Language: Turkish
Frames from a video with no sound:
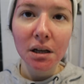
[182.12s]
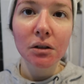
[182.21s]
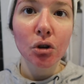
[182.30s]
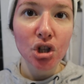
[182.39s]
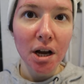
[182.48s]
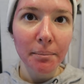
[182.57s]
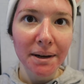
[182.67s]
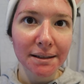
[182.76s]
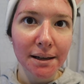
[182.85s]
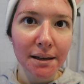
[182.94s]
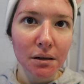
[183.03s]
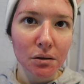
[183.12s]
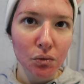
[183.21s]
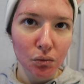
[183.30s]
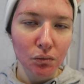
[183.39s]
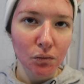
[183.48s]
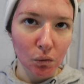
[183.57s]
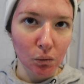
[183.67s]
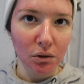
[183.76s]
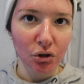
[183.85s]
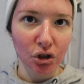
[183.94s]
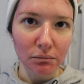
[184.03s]
hidrojen maskeyi
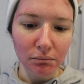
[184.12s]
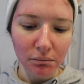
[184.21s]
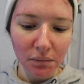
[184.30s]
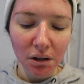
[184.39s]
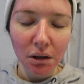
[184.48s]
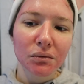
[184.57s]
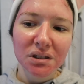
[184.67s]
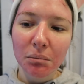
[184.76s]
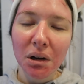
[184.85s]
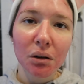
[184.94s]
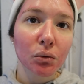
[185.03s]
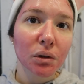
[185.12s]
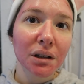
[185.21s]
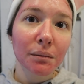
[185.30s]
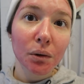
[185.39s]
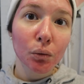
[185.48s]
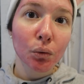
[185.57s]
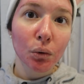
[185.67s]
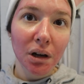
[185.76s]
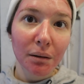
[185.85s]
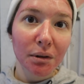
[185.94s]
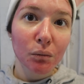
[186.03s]
kullanacağım. Sabah rutinimi
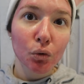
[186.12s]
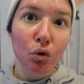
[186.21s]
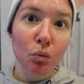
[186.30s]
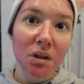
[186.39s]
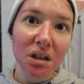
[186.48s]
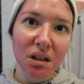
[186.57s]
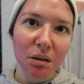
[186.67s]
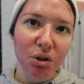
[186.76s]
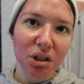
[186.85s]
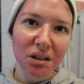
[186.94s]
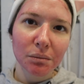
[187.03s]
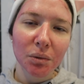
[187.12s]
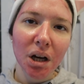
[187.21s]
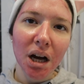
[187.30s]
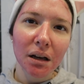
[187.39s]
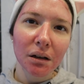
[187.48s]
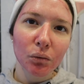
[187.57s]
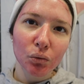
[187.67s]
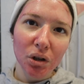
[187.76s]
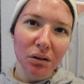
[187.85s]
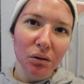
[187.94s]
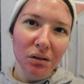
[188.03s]
uygulayamadım. Yüzümü yıkayıp çıktım yani.
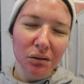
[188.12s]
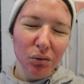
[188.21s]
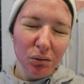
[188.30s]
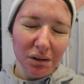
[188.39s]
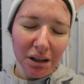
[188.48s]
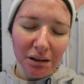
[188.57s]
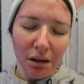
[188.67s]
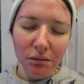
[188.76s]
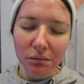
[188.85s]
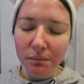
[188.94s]
Uçakta da zaten